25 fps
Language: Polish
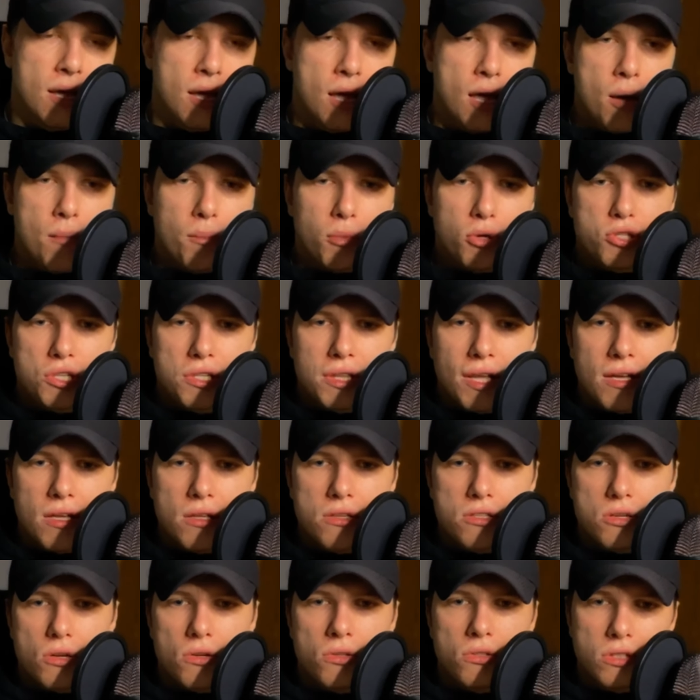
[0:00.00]

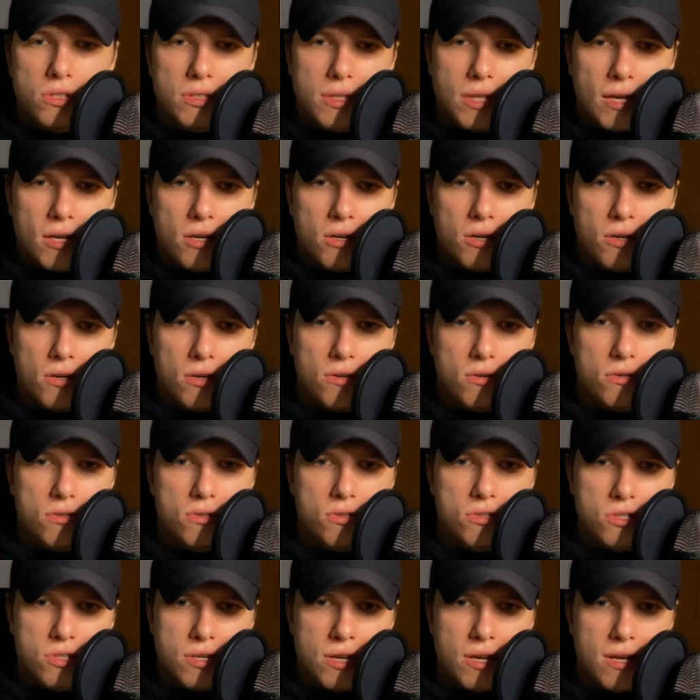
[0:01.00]
Poczynając od tego,
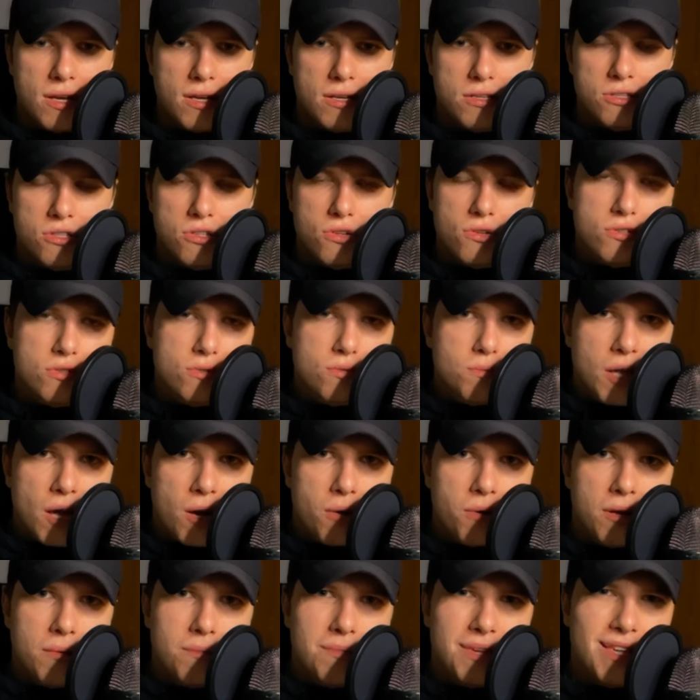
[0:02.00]
że
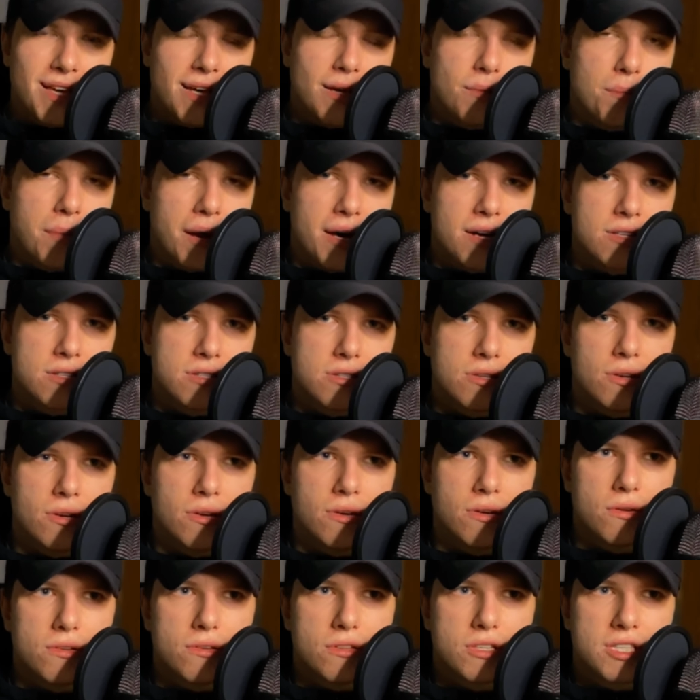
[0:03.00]
zrozumiałem, jak
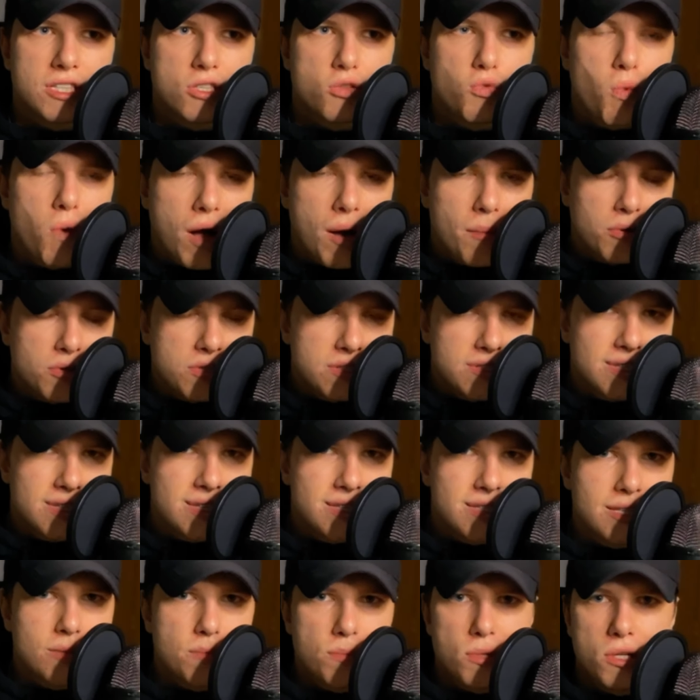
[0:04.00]
bardzo słabo
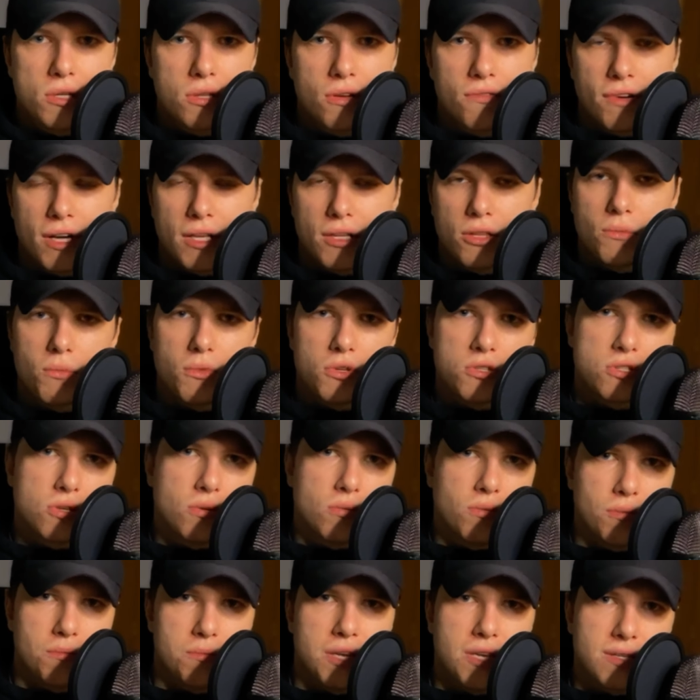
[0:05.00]
zdyscyplinowaną
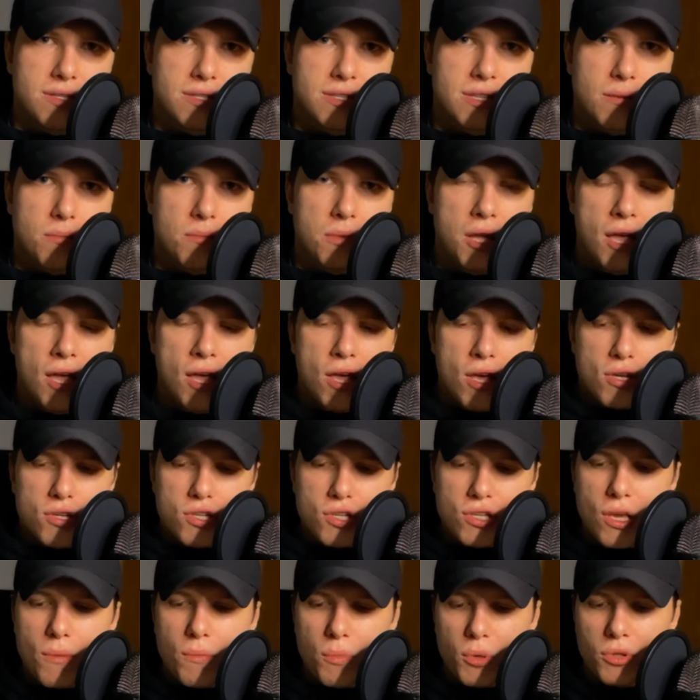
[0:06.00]
osobą jestem,
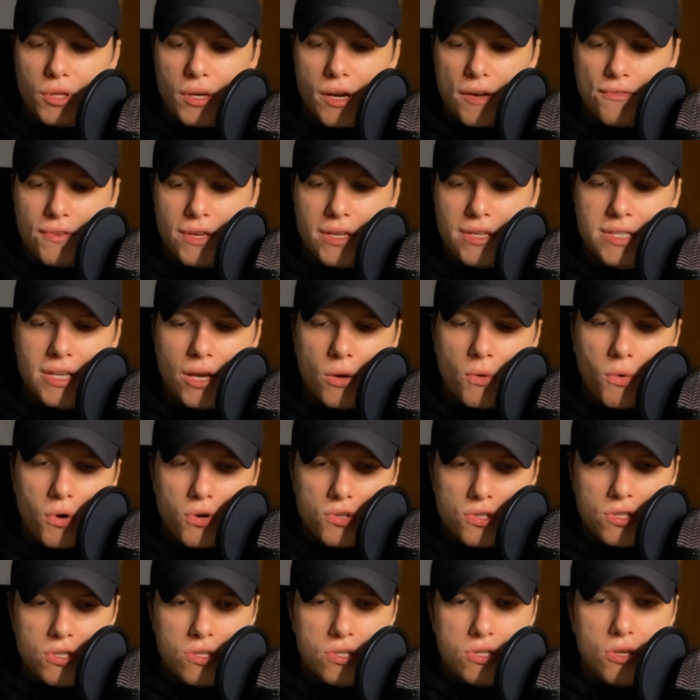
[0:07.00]
że nie potrafię
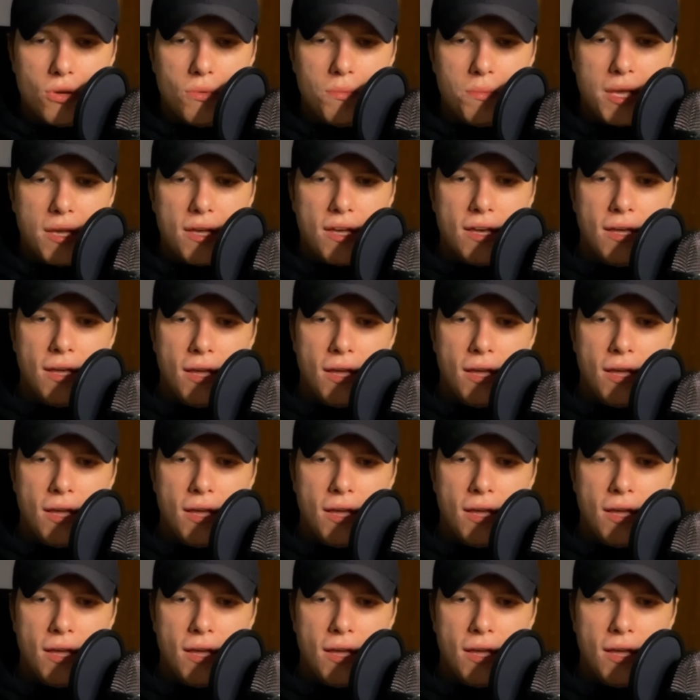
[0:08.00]
założyć sobie